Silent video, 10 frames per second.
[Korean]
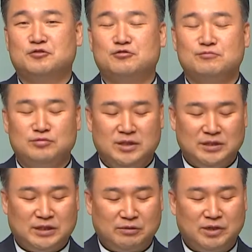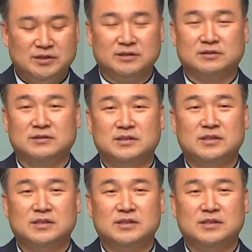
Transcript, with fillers: 충분한 대화는